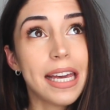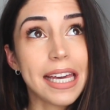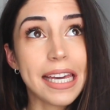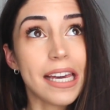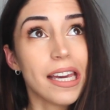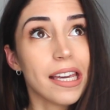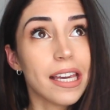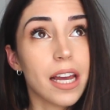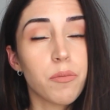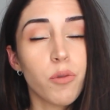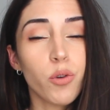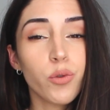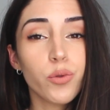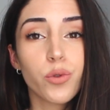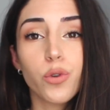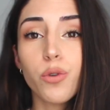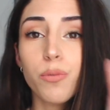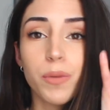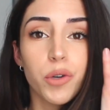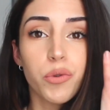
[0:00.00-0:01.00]
et également
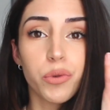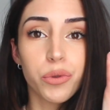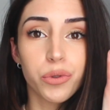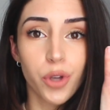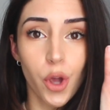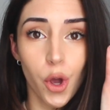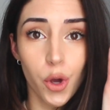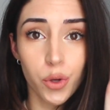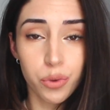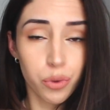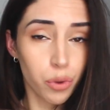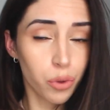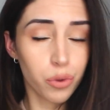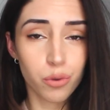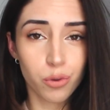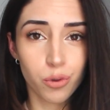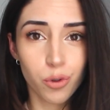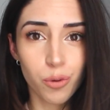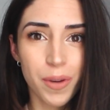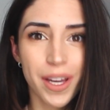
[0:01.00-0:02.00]
de mes coups de cœur sur
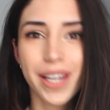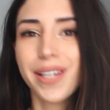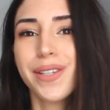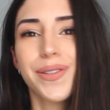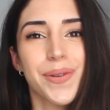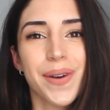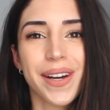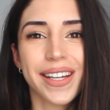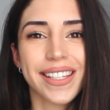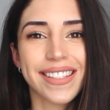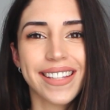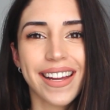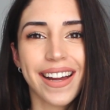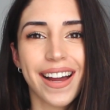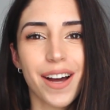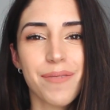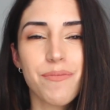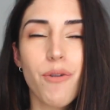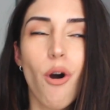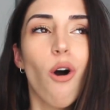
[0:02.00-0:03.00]
YouTube et sur
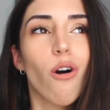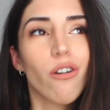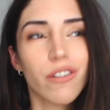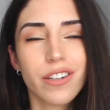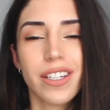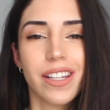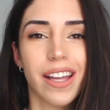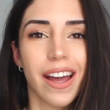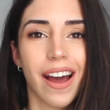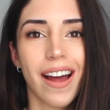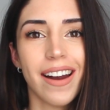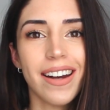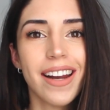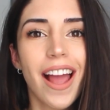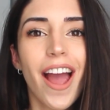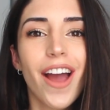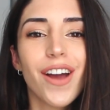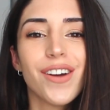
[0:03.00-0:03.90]
Instagram en général.